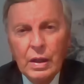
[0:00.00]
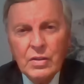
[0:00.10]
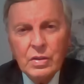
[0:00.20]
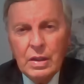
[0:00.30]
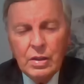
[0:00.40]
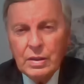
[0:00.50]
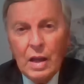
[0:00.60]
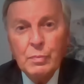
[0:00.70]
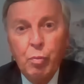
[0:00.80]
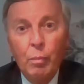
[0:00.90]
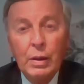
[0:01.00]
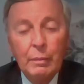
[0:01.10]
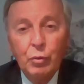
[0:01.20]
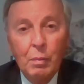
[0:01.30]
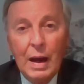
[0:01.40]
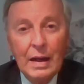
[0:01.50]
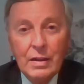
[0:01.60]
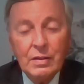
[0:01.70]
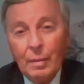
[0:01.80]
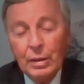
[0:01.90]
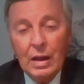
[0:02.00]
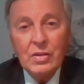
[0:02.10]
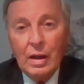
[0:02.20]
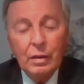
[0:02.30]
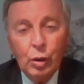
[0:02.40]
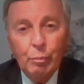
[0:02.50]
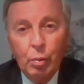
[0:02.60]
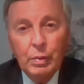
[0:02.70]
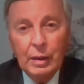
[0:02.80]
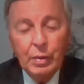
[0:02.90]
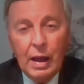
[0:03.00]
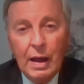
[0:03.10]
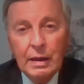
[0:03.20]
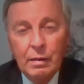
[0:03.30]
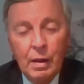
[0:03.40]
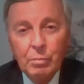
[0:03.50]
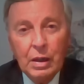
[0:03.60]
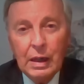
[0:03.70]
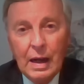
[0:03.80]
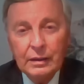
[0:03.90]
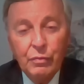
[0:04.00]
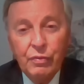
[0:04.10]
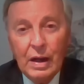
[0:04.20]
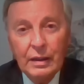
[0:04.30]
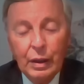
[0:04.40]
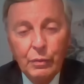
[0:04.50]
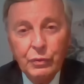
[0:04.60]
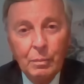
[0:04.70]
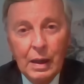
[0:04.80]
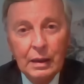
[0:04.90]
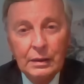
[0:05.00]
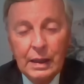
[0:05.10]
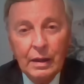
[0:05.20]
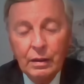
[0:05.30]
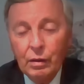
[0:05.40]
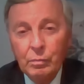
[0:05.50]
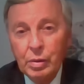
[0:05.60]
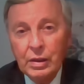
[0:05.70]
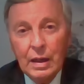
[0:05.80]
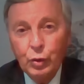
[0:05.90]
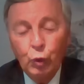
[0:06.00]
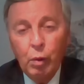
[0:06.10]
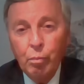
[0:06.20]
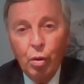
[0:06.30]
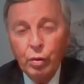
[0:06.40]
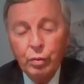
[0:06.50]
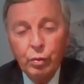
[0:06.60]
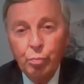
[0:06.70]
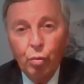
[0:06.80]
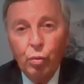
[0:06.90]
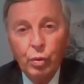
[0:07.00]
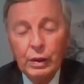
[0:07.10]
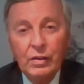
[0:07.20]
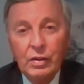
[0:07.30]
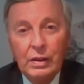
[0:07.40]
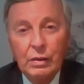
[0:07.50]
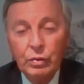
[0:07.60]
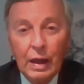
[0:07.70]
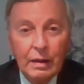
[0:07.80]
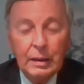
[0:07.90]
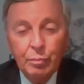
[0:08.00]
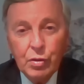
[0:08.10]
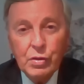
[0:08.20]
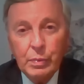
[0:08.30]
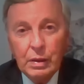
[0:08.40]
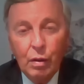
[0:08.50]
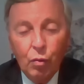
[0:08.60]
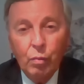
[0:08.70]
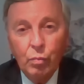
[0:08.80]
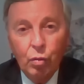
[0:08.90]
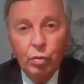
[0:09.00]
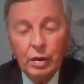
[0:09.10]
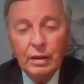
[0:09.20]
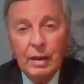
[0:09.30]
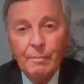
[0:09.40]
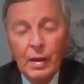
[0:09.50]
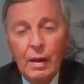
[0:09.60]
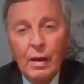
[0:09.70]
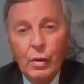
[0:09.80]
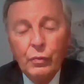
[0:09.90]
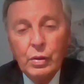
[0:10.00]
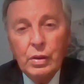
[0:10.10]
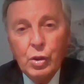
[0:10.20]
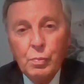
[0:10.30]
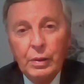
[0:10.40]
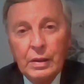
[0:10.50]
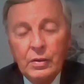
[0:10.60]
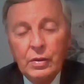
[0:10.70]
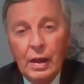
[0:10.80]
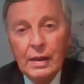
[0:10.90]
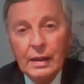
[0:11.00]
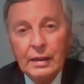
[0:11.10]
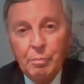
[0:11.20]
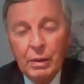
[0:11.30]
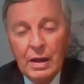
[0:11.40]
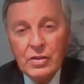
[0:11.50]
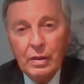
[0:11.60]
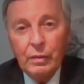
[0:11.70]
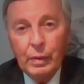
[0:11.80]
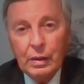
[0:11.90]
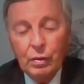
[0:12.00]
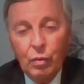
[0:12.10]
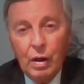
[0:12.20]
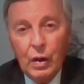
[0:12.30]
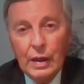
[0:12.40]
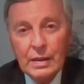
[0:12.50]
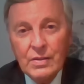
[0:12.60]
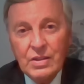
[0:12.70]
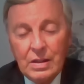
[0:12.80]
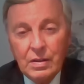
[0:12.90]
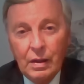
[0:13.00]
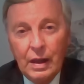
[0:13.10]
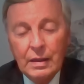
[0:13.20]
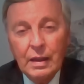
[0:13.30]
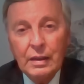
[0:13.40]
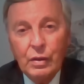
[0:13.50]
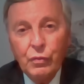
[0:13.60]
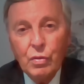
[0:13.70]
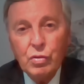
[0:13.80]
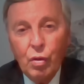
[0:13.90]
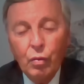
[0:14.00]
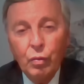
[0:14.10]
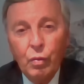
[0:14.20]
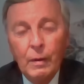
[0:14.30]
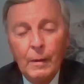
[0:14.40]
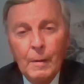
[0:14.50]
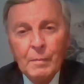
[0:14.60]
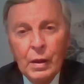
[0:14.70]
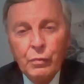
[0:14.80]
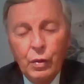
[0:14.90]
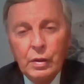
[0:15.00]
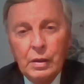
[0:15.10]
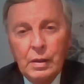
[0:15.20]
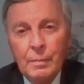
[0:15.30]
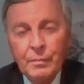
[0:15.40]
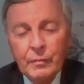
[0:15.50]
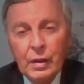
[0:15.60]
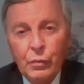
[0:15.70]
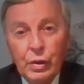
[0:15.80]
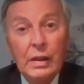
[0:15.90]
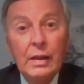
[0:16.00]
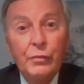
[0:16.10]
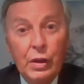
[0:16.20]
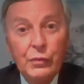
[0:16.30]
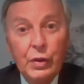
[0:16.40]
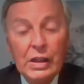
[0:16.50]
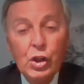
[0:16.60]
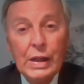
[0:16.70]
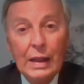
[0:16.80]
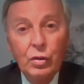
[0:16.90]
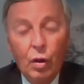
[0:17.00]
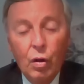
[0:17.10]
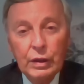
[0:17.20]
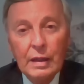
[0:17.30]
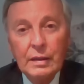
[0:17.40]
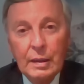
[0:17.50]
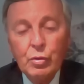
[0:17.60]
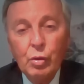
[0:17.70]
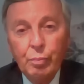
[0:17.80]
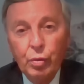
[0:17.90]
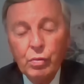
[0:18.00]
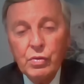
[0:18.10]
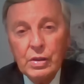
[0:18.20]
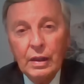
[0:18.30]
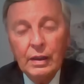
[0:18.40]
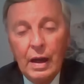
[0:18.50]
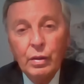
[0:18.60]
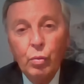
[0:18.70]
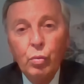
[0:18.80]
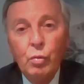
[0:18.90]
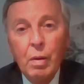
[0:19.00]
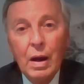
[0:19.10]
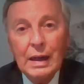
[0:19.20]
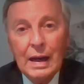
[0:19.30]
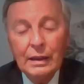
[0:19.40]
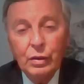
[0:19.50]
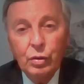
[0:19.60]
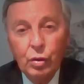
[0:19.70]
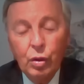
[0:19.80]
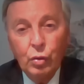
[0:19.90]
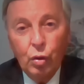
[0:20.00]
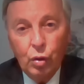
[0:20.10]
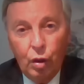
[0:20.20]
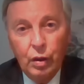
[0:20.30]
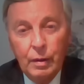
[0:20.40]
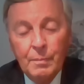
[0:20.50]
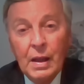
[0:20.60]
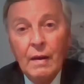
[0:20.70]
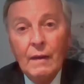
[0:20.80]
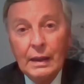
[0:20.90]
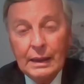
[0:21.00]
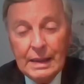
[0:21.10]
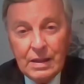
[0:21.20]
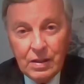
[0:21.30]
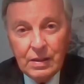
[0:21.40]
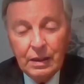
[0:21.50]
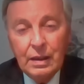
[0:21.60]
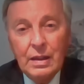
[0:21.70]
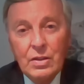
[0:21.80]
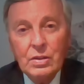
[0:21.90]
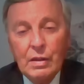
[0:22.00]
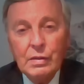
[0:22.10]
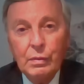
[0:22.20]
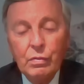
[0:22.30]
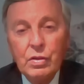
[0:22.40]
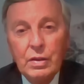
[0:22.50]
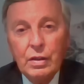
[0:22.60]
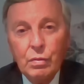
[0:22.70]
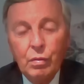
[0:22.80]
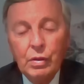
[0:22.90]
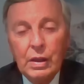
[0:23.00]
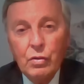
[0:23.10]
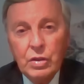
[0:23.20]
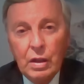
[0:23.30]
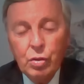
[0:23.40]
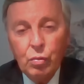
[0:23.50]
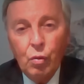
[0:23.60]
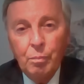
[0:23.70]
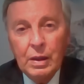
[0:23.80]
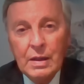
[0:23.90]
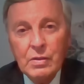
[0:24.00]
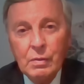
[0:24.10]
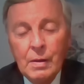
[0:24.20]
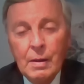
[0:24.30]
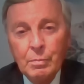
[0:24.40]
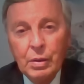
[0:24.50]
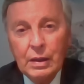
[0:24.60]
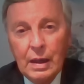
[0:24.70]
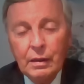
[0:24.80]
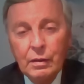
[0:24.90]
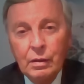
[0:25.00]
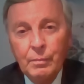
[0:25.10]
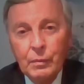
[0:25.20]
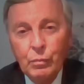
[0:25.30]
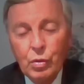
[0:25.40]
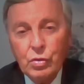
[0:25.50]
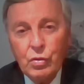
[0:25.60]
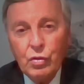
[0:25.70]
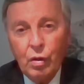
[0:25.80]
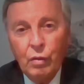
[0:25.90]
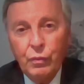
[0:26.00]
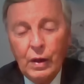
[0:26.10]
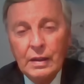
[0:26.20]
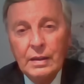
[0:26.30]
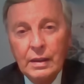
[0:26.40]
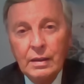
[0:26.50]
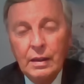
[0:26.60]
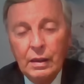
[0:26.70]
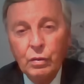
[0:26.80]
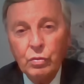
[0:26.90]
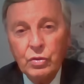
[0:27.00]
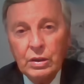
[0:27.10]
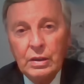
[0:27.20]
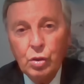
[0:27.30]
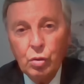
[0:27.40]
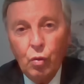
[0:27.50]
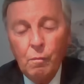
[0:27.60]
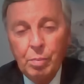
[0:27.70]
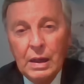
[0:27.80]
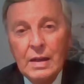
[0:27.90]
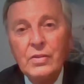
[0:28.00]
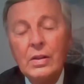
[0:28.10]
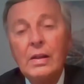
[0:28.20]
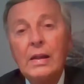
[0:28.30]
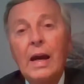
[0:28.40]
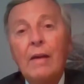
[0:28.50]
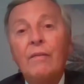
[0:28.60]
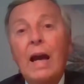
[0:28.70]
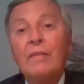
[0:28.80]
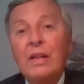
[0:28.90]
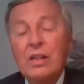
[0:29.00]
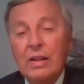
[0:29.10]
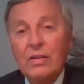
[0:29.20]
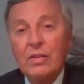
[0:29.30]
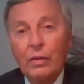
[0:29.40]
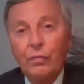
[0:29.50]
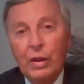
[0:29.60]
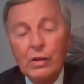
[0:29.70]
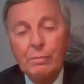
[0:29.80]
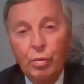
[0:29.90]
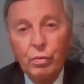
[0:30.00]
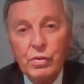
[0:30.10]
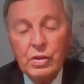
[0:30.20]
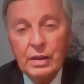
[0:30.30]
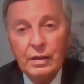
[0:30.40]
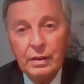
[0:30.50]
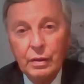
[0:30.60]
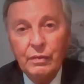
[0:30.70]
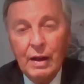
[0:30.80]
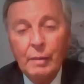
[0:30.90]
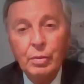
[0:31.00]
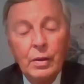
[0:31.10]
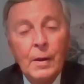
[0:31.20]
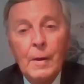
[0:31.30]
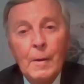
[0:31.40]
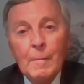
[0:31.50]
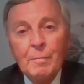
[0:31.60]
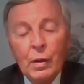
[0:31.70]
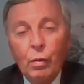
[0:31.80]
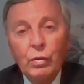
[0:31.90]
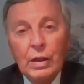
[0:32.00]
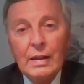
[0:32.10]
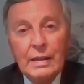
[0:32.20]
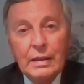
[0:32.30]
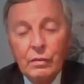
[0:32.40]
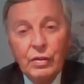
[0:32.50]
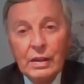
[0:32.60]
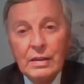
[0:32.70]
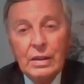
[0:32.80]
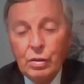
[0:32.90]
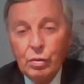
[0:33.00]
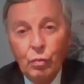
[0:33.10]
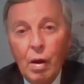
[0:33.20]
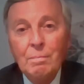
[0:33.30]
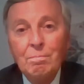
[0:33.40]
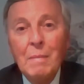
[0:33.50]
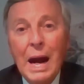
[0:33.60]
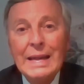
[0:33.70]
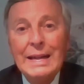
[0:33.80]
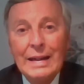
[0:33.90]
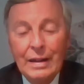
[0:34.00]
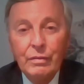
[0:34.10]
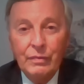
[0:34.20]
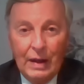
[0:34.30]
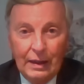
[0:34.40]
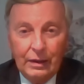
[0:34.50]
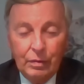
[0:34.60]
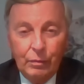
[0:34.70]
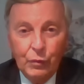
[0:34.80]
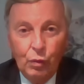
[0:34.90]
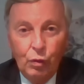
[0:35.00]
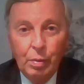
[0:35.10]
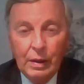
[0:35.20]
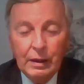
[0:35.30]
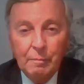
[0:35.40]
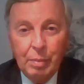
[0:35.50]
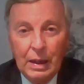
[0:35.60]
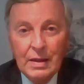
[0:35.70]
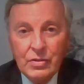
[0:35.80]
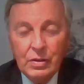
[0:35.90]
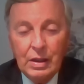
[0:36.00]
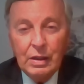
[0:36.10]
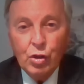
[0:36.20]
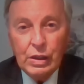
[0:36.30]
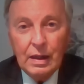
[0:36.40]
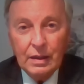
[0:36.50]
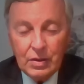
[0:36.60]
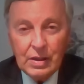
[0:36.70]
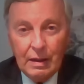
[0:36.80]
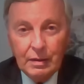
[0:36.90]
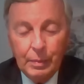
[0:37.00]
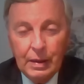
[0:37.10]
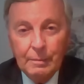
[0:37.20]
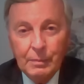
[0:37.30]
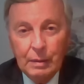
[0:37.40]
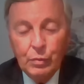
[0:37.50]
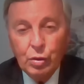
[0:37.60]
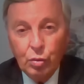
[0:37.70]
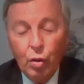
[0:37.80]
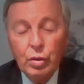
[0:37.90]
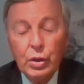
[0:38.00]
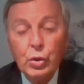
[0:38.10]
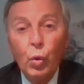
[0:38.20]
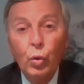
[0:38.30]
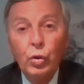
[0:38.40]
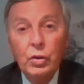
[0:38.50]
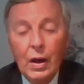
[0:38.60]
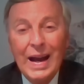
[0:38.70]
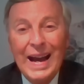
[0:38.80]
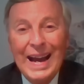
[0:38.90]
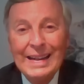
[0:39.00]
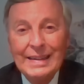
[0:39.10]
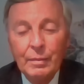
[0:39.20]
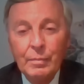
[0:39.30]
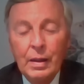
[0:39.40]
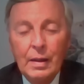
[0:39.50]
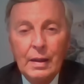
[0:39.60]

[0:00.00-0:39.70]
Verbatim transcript: jetzt nicht das Problem Nummer eins. Sie haben ganz andere Probleme. Der eine beklagt den Fachkräftemangel, der andere beklagt überbordende Bürokratie. Und dann gibt es wiederum Unternehmen, für die spielt die Energiepreisentwicklung auch eine sichere Energieversorgung für die, für die, für, für den Standort, an dem sie produzieren, eine überragende Rolle richtig ist, dass wir uns nicht nur die Haushaltsstrompreise betrachten müssen, sondern vor allen Dingen die Industriestrompreise, die ja wichtig sind für das produzierende Gewerbe. Und da liegen wir nicht nur meilenweit über den Preisen, die in China gezahlt werden, nämlich deutlich unter einem